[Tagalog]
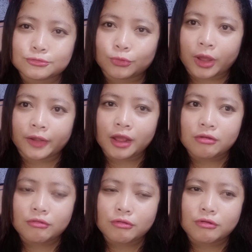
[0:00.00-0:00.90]
na ako,
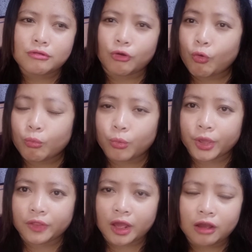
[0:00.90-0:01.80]

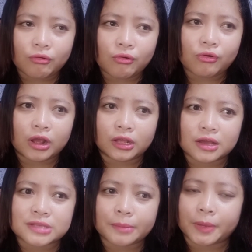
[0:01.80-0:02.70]
uubuhin na ako, hanggang
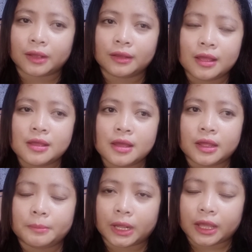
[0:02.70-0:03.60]
sa pag,
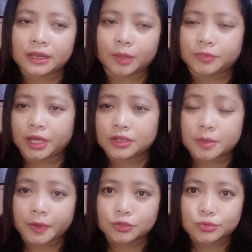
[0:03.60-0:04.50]
mag-end up tayo sa
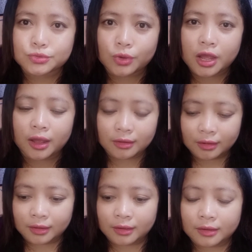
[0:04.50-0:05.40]
pagsusuka,
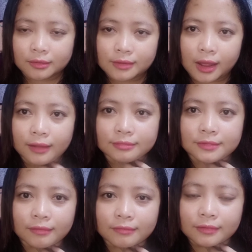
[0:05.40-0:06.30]
lahat
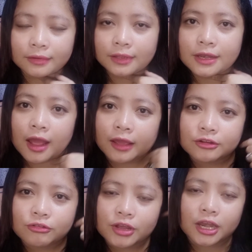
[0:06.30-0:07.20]
ng kinain ko,
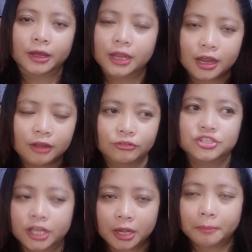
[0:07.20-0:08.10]
ila kailangan ko siyang
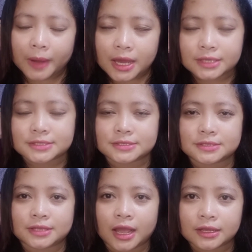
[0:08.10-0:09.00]
ilabas.
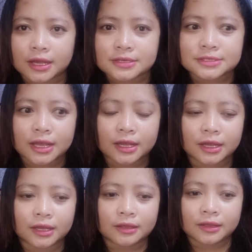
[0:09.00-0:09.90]
Hanggang sa,
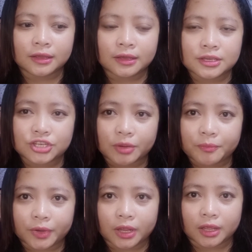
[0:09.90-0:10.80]

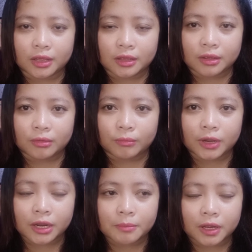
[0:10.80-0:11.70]
syempre,
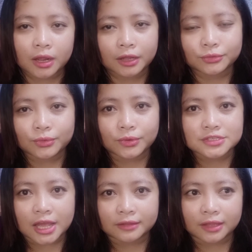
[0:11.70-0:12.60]
walang makakatulong
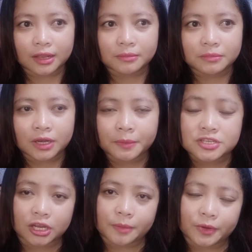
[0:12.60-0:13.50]
sa atin, nagpa-check
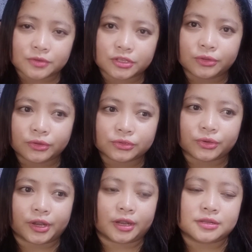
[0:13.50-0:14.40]
up ako sa doktor.
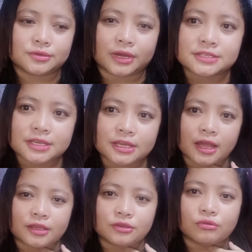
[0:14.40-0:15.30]
So, kasi nga,
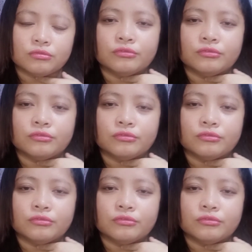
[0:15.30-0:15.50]
yung,